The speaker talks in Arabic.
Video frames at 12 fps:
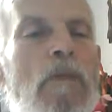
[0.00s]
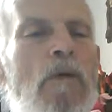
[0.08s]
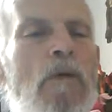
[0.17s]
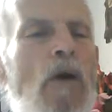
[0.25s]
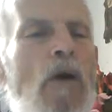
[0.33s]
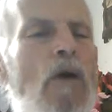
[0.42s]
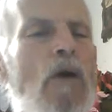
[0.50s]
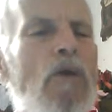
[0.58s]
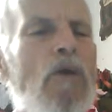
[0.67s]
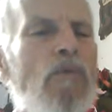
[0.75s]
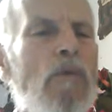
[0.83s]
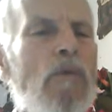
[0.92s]

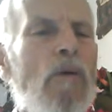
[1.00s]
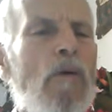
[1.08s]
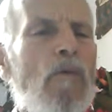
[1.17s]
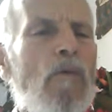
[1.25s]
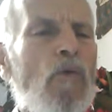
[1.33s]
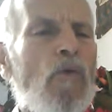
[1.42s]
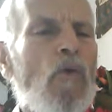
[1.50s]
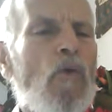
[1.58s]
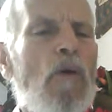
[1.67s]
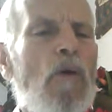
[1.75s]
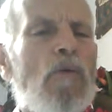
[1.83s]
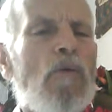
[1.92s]
إرهاقات في
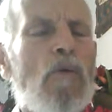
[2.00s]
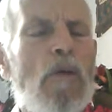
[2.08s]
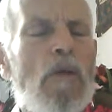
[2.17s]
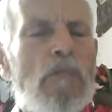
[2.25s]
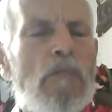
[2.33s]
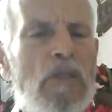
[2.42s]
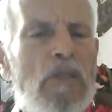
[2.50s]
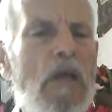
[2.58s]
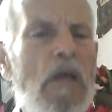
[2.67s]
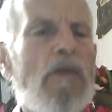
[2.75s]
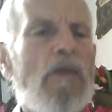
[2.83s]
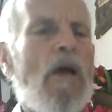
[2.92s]
الروح كلها
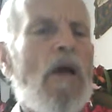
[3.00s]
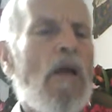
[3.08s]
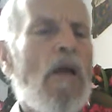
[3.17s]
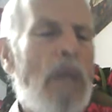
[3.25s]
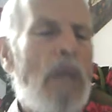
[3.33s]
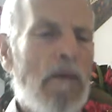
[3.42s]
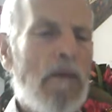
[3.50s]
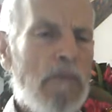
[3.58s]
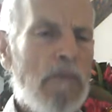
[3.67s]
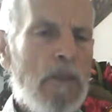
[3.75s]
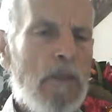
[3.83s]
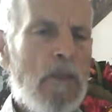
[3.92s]
متاخدة أغلبها
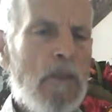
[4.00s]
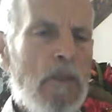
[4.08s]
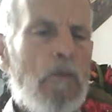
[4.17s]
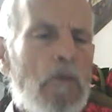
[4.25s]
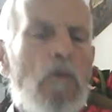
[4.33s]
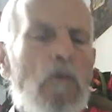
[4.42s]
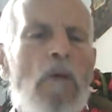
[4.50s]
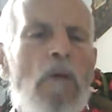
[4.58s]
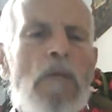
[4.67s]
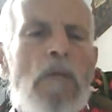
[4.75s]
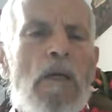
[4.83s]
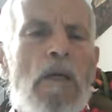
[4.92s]

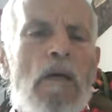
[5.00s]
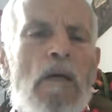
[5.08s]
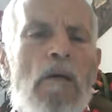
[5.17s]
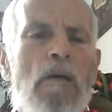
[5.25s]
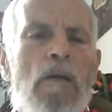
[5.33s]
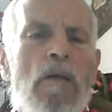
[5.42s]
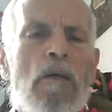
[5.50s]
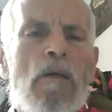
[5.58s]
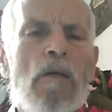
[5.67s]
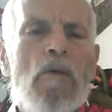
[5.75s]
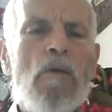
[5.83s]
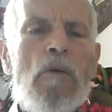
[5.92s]
روح منا
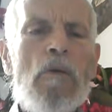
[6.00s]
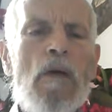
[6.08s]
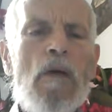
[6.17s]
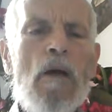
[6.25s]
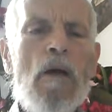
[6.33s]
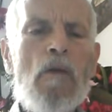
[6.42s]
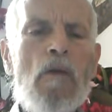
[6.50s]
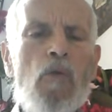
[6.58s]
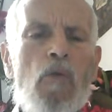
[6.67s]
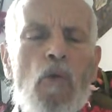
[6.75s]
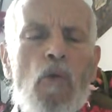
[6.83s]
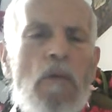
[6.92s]
كلها
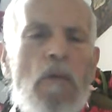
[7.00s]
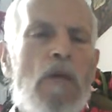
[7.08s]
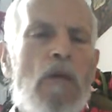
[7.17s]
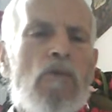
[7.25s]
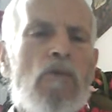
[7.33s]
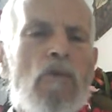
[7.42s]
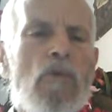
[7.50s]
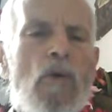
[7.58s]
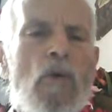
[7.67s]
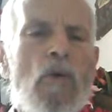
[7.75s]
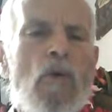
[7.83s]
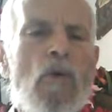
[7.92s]
ظلمات
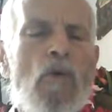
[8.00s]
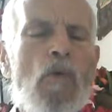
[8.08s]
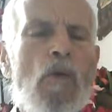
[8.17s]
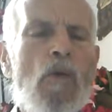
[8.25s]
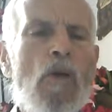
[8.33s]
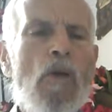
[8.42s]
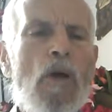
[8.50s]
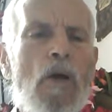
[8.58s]
وكل